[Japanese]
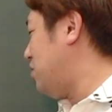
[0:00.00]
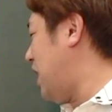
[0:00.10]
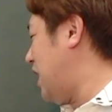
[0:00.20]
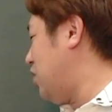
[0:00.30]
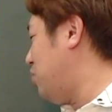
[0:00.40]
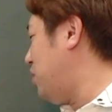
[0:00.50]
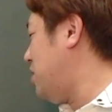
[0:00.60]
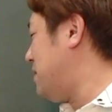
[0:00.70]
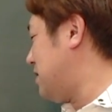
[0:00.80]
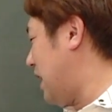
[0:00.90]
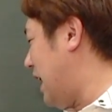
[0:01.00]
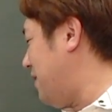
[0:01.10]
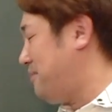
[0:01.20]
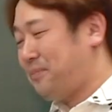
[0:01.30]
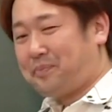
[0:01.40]
定義覚えてます
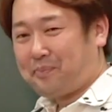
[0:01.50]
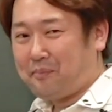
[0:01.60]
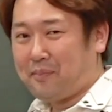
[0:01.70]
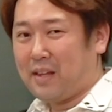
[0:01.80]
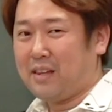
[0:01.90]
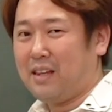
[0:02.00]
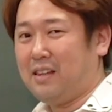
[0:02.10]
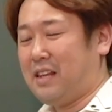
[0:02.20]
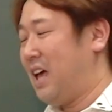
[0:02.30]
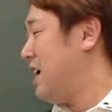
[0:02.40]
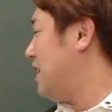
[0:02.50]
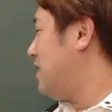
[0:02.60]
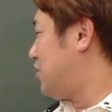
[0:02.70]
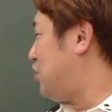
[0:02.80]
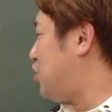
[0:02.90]
か？ね。
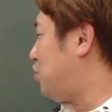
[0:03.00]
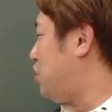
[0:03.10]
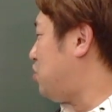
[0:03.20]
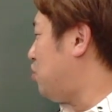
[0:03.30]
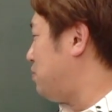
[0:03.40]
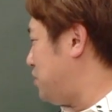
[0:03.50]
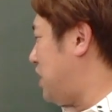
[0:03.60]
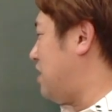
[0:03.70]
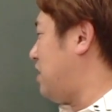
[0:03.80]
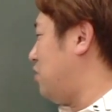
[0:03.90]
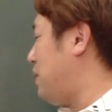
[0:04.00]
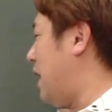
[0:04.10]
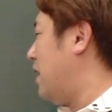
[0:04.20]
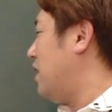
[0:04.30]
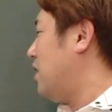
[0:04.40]
垂直二等分線っての
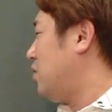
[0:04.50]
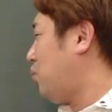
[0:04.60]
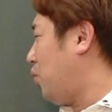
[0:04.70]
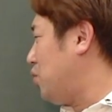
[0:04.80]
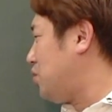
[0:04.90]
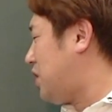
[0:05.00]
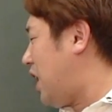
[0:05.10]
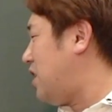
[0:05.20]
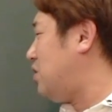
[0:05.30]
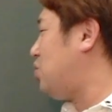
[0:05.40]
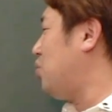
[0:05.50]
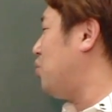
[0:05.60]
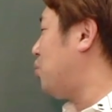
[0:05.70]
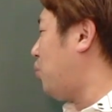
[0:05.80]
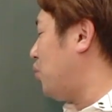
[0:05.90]
は、この点
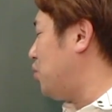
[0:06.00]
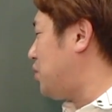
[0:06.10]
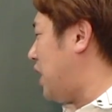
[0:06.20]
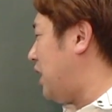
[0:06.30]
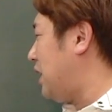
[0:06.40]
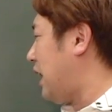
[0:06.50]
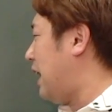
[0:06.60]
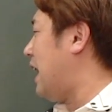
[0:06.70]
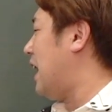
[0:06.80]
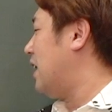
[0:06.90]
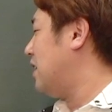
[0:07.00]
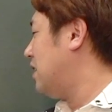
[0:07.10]
とこの点から、